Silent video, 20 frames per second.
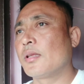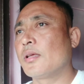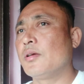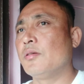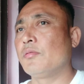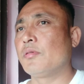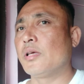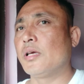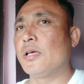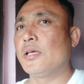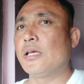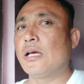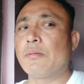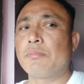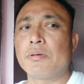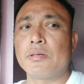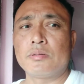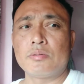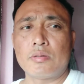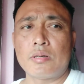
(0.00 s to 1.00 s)
क्योंकि यहाँ
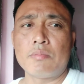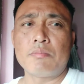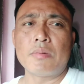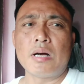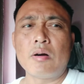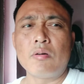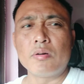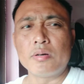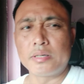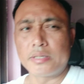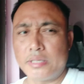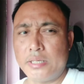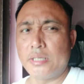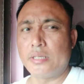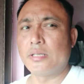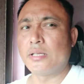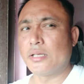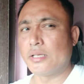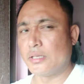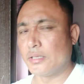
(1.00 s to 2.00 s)
पे थोड़ा माहौल
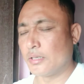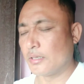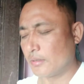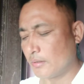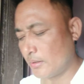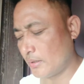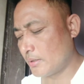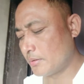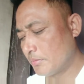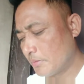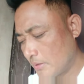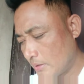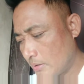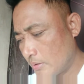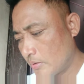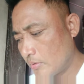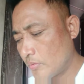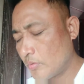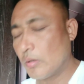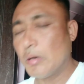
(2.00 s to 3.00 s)
ठीक नहीं है इस वजह
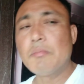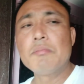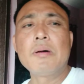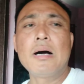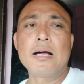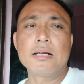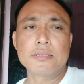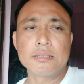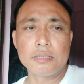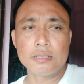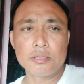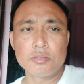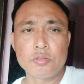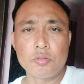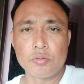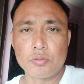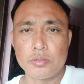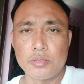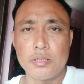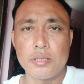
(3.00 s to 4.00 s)
से जो हम बाहर ज़्यादा
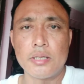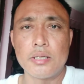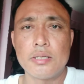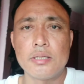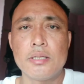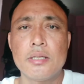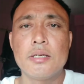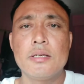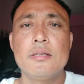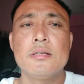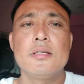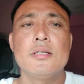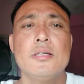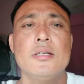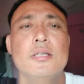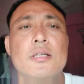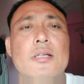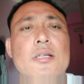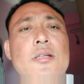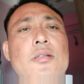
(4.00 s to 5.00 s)
छोड़ते नहीं है
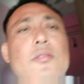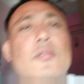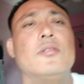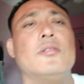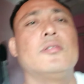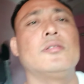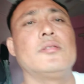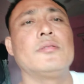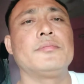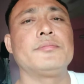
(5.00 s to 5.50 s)
तो